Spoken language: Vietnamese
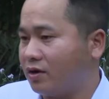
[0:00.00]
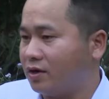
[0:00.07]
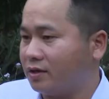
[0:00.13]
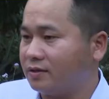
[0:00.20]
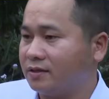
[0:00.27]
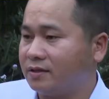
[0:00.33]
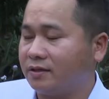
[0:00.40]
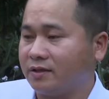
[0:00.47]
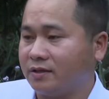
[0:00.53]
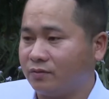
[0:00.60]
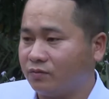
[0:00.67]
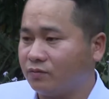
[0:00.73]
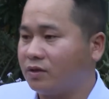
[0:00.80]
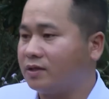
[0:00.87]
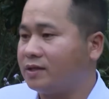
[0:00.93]
nhọt thì
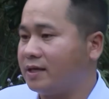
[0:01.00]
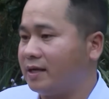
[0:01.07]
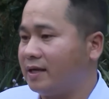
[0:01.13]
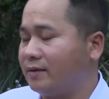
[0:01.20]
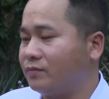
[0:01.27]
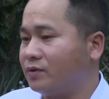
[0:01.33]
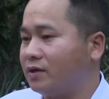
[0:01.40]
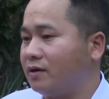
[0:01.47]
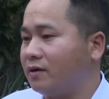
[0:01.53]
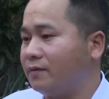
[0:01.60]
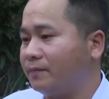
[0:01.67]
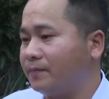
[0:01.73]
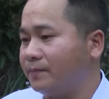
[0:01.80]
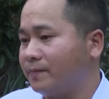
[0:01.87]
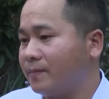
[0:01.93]
cũng có thể làm cho
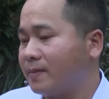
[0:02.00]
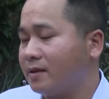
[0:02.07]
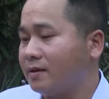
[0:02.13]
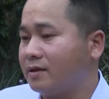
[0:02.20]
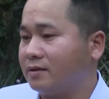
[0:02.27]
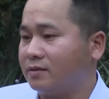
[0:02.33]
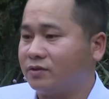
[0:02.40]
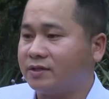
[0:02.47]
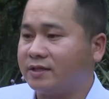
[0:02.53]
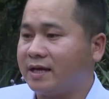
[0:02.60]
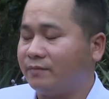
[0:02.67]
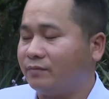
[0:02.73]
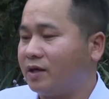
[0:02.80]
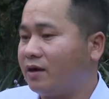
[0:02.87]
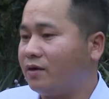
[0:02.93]
nó
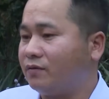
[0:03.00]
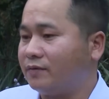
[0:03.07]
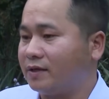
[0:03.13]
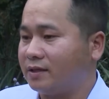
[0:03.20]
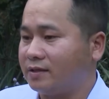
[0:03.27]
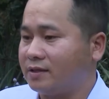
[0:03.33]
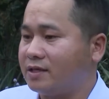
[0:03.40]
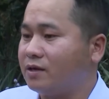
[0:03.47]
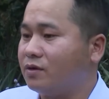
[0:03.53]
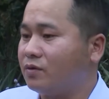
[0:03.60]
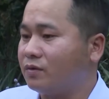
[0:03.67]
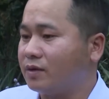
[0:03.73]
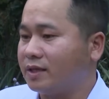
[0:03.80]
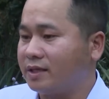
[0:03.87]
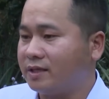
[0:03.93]
giảm đau và tiêu
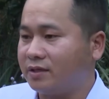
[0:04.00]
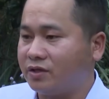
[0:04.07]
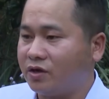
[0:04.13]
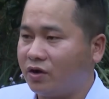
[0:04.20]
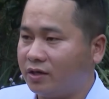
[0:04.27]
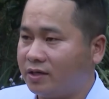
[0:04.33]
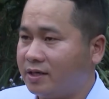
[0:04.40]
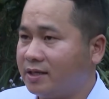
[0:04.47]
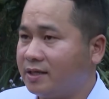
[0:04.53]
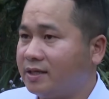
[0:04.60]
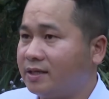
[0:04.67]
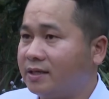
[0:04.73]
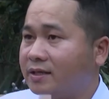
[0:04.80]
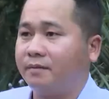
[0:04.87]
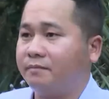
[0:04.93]
cái nhọt đi
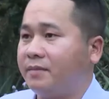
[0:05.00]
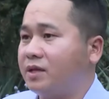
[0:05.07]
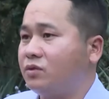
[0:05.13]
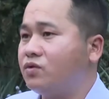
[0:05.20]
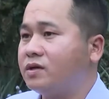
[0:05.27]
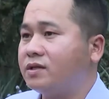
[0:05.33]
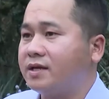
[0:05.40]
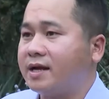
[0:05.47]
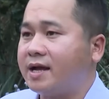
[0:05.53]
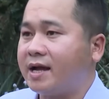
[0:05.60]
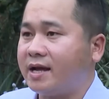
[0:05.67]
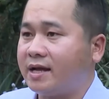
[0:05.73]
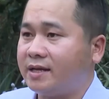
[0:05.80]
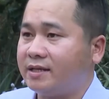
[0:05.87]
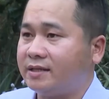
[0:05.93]
bài thuốc thứ
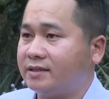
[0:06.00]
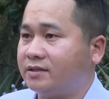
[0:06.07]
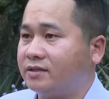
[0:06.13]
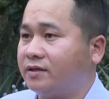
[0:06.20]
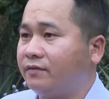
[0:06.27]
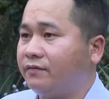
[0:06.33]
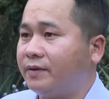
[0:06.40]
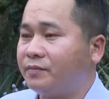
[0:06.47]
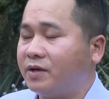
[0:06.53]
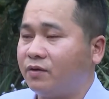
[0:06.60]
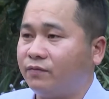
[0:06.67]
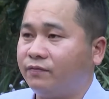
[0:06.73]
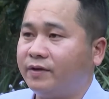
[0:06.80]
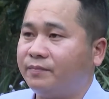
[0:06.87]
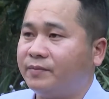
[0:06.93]
hai là chứa viêm
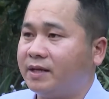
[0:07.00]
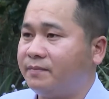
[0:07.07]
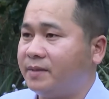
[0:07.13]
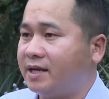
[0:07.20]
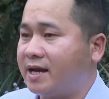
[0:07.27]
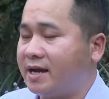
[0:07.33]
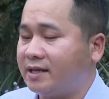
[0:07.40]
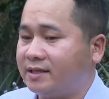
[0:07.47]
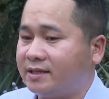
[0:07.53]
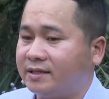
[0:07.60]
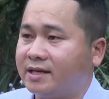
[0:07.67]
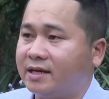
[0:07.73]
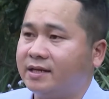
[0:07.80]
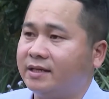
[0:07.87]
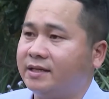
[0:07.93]
họng viêm amidan thì
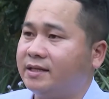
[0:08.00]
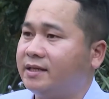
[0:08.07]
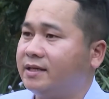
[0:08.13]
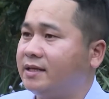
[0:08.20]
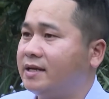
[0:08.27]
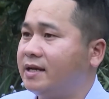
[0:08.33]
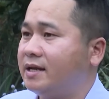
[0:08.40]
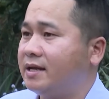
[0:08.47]
ta lấy